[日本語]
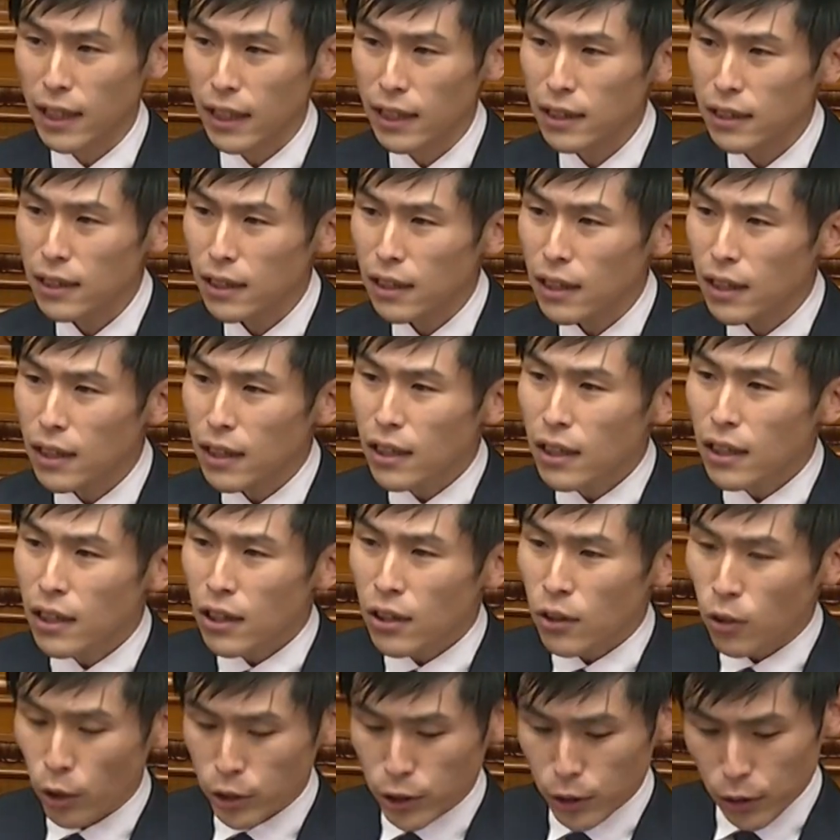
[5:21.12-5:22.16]
大
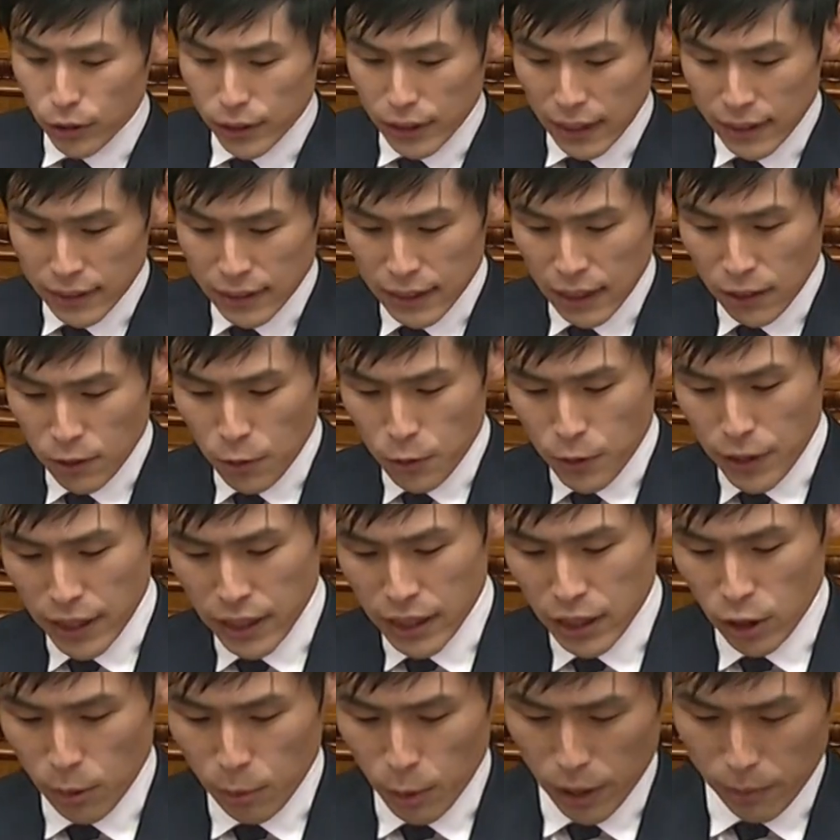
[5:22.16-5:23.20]
5兆3000億円
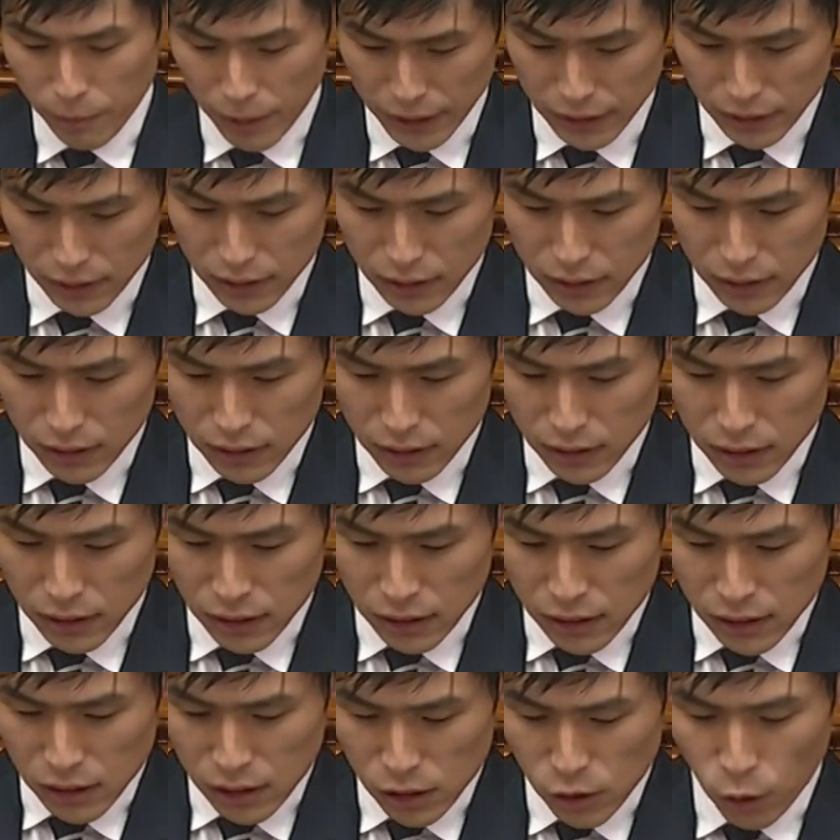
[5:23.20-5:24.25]
に上ります。
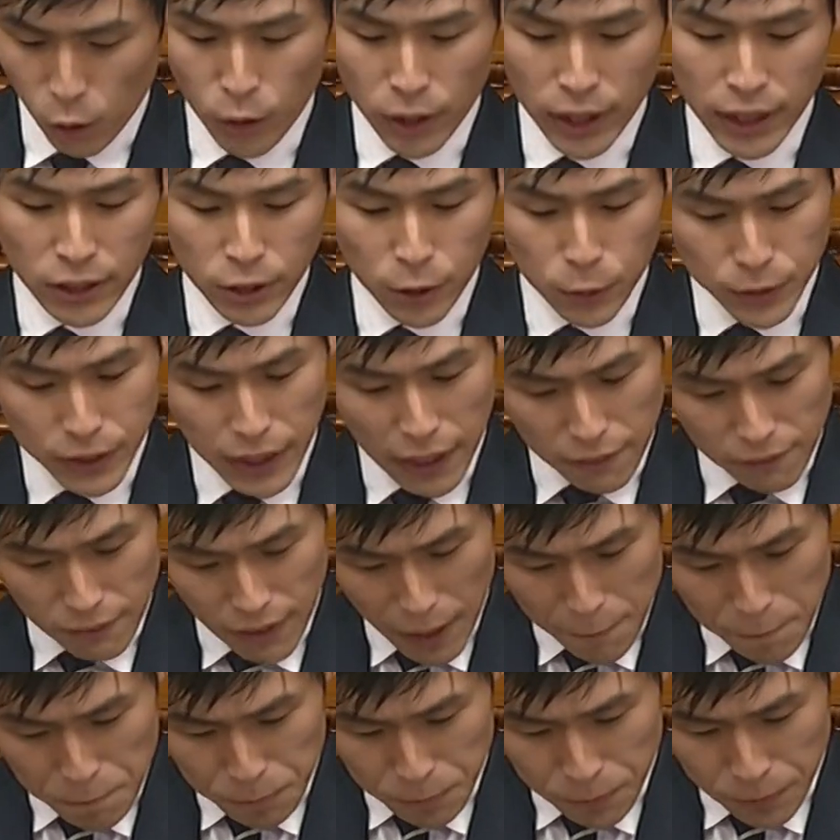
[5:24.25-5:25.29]
高年度負担
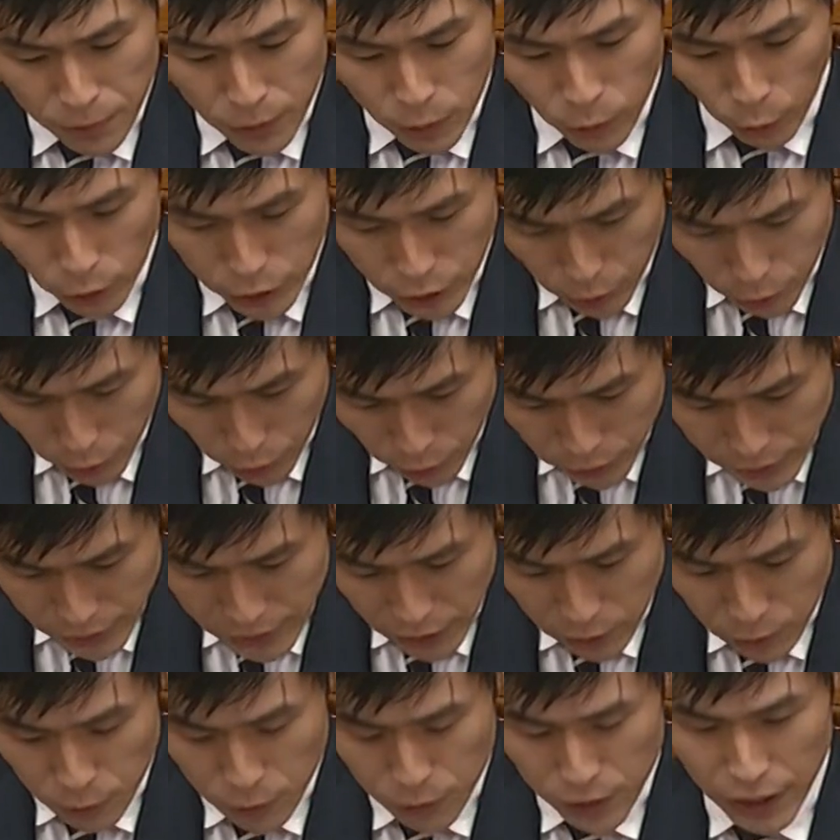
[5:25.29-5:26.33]
は5兆
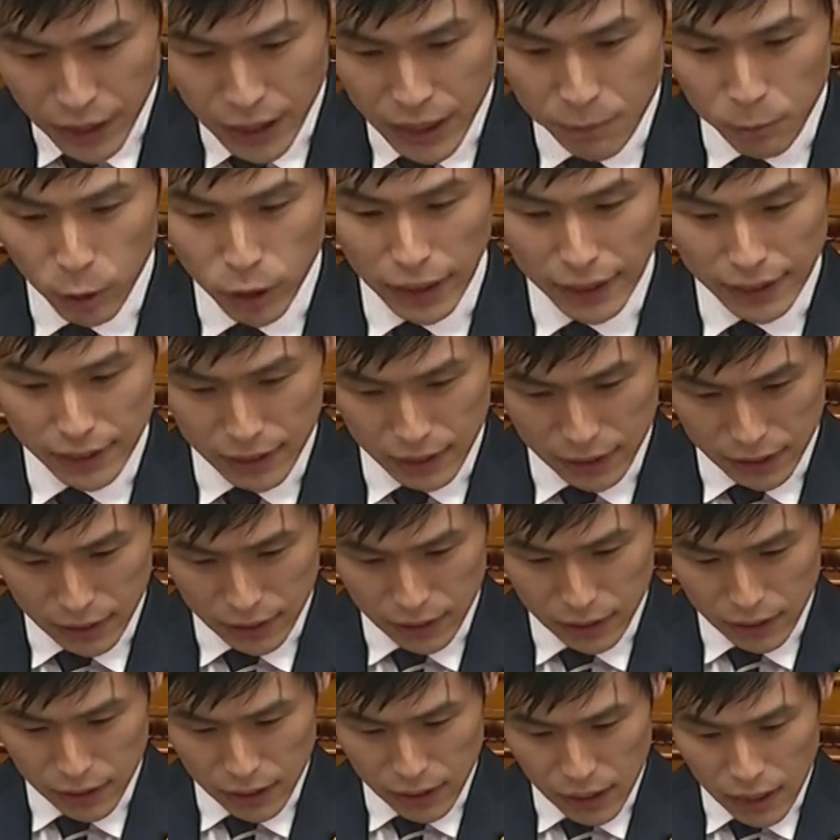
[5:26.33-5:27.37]
4000億円にも達し、
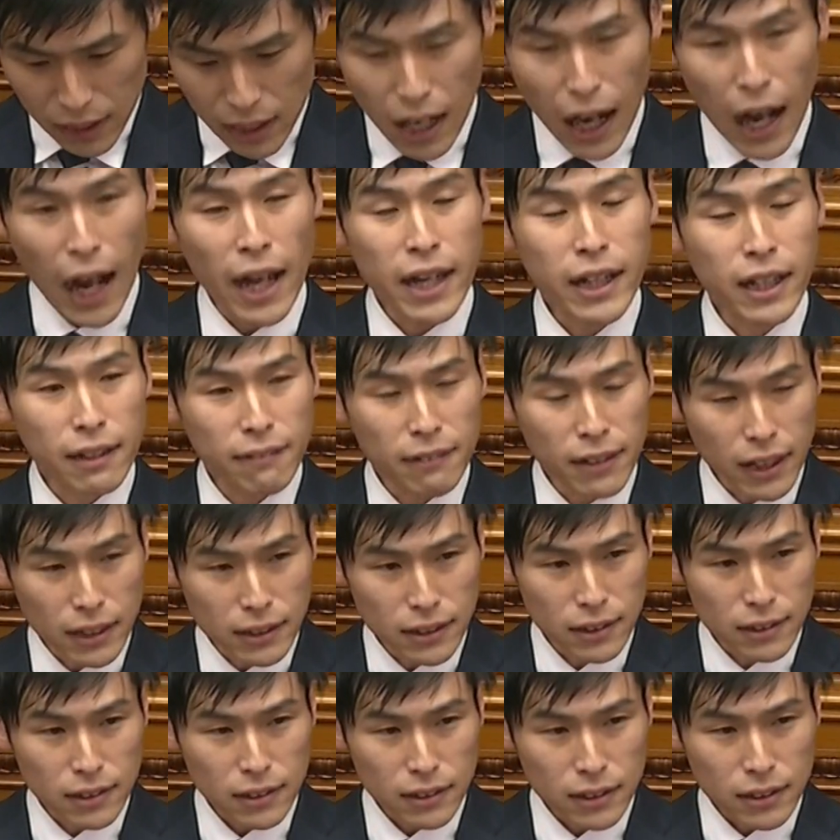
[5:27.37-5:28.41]
相変わら
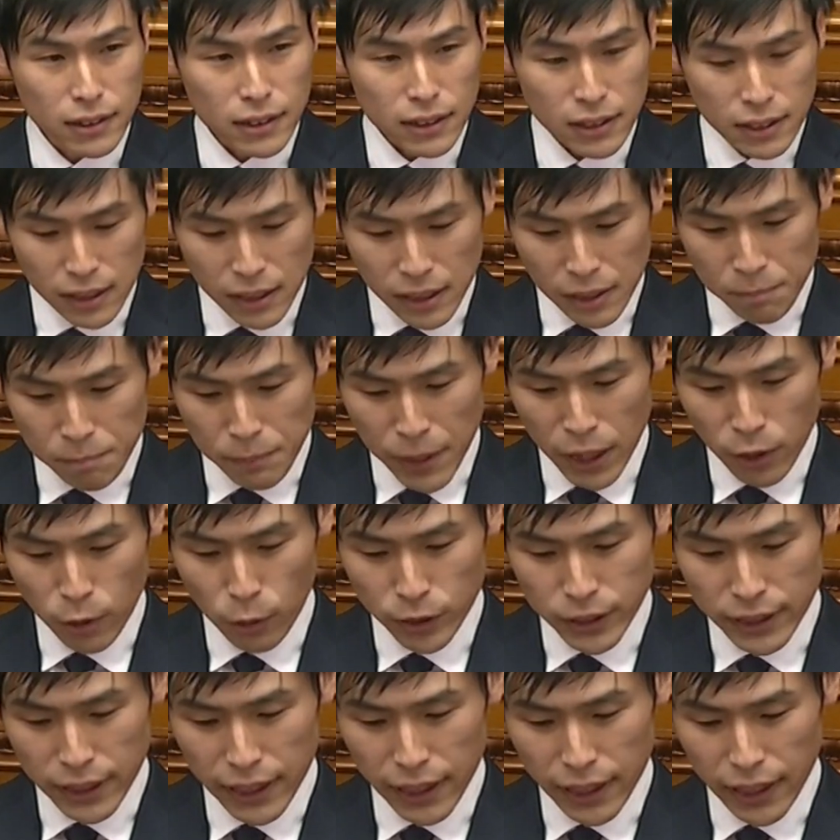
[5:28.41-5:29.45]
ず米
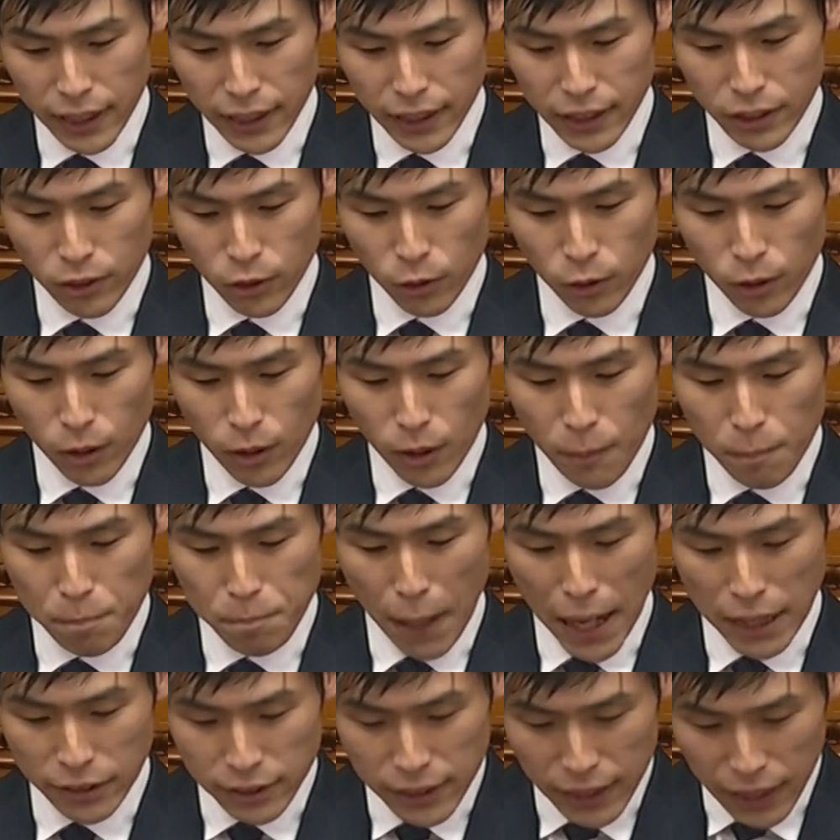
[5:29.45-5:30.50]
国製兵器の
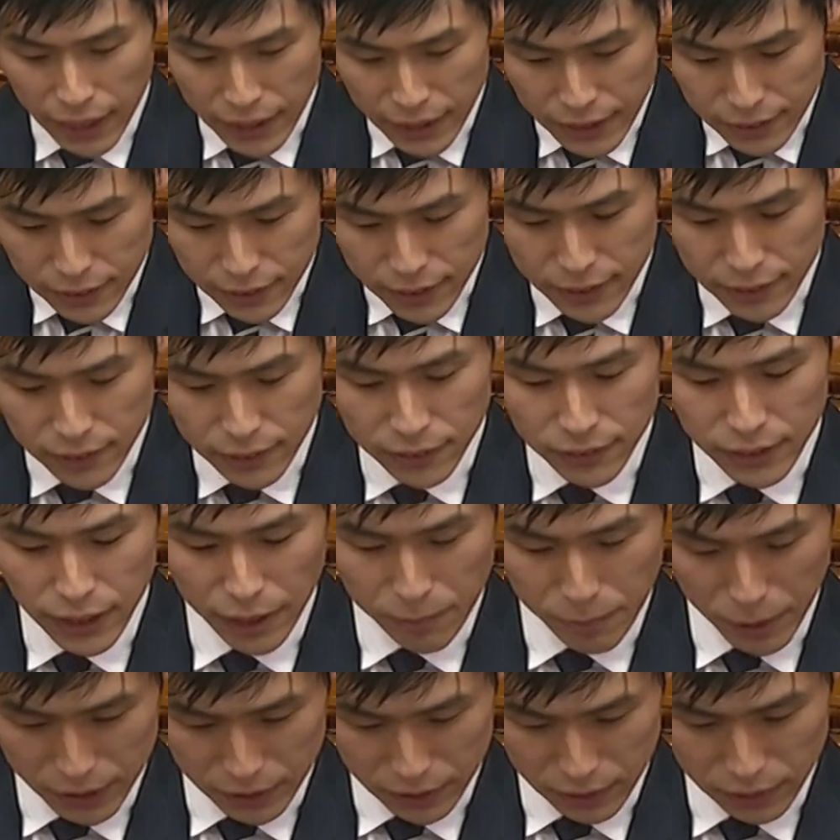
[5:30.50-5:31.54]
爆買いに突き進んで
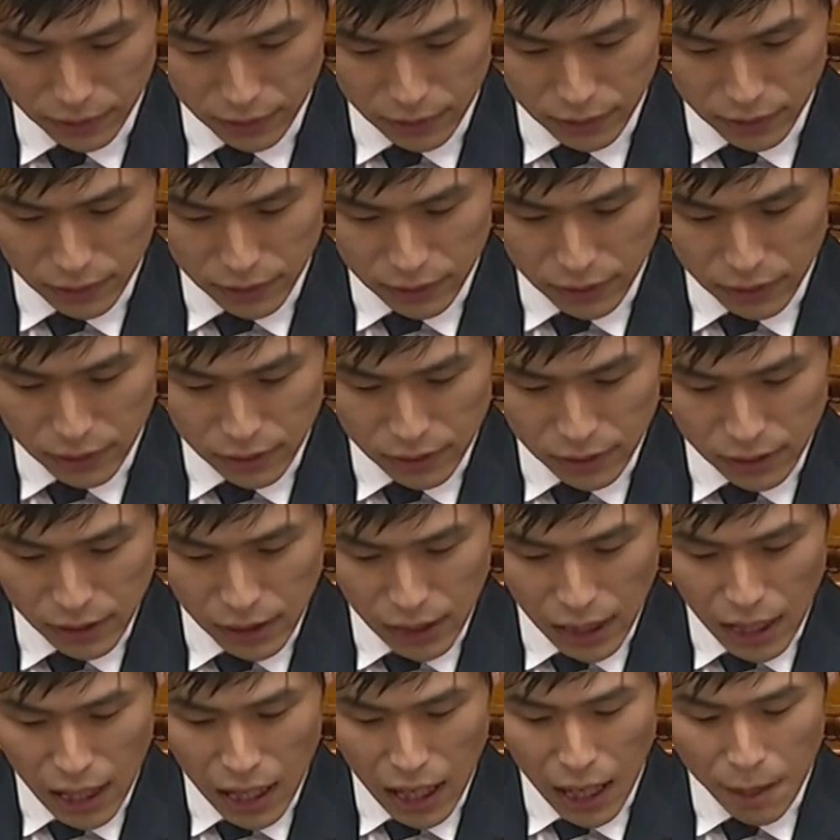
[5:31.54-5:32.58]
います。
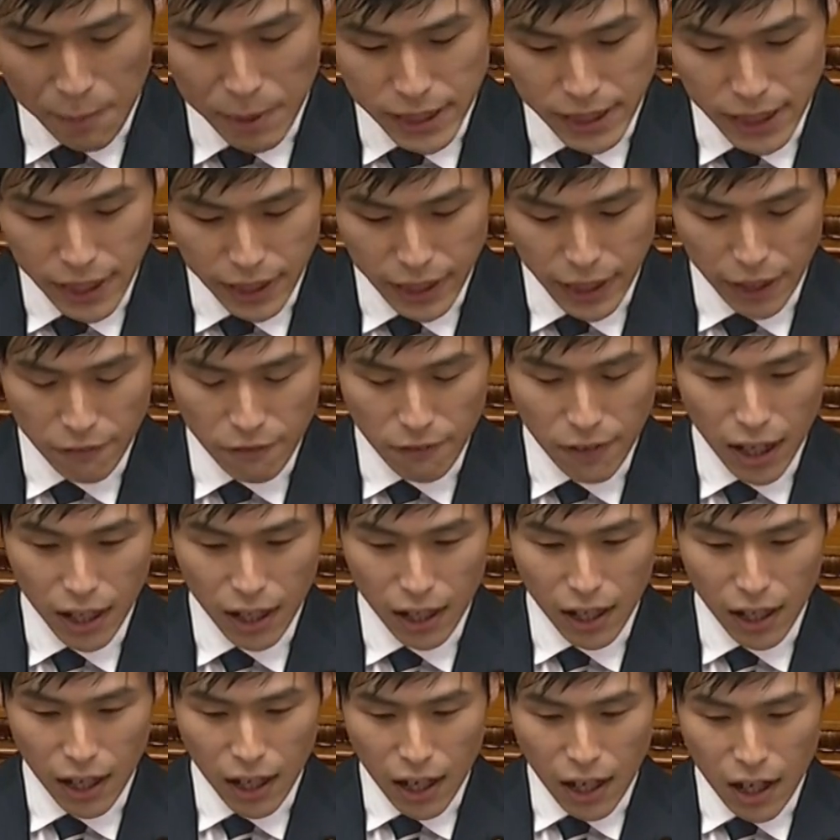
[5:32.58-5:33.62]
安倍政権は、
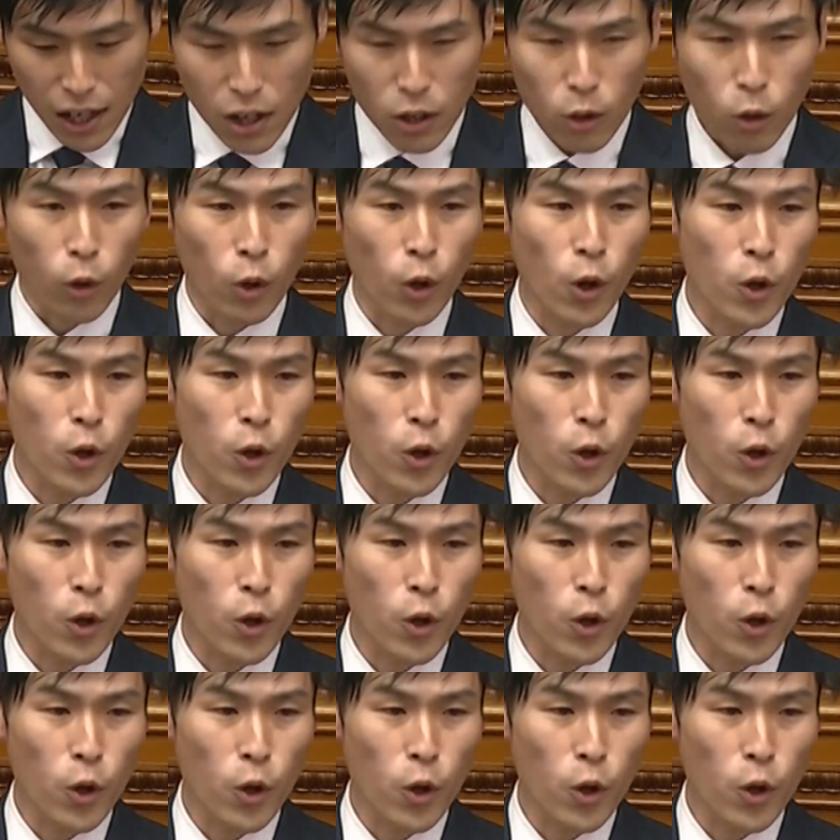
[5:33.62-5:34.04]
こ